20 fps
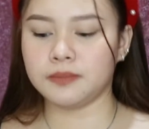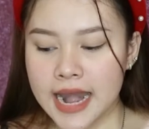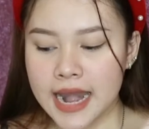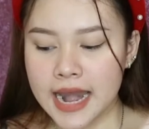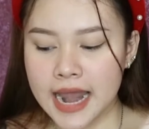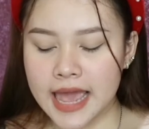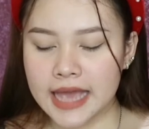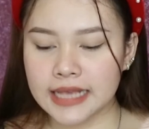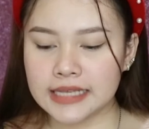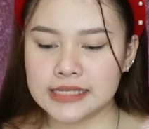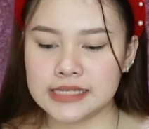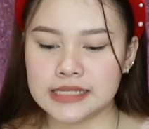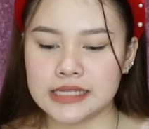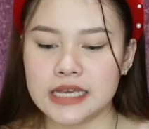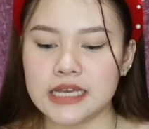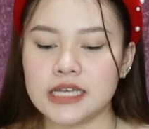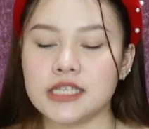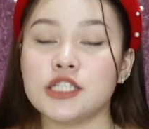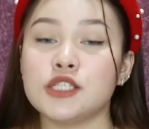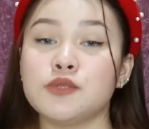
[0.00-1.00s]
Next
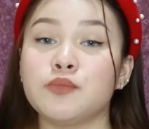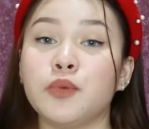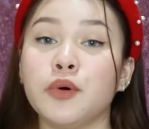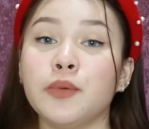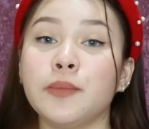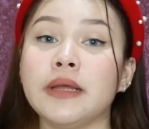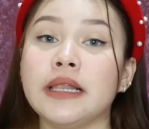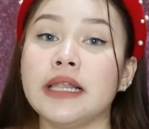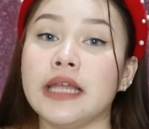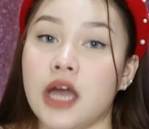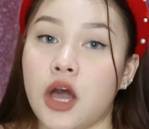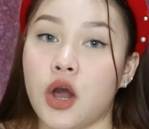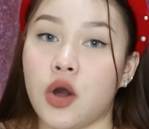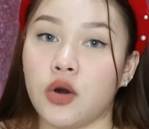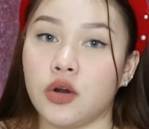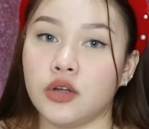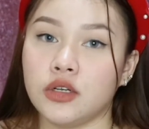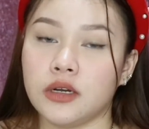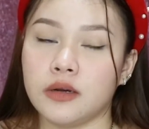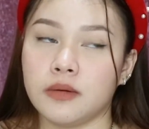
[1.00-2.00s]
is, bumili
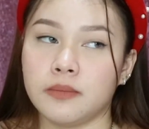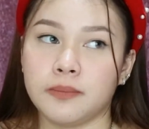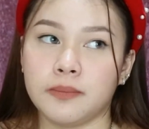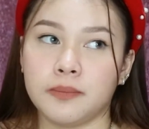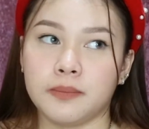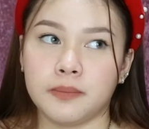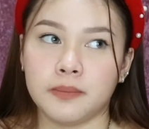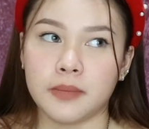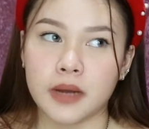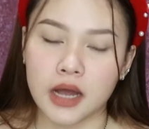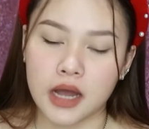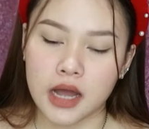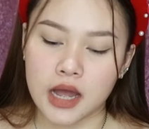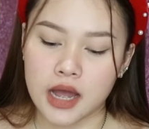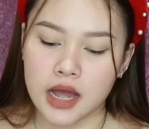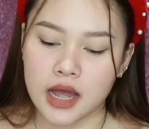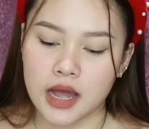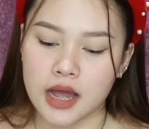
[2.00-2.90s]
ako ng mga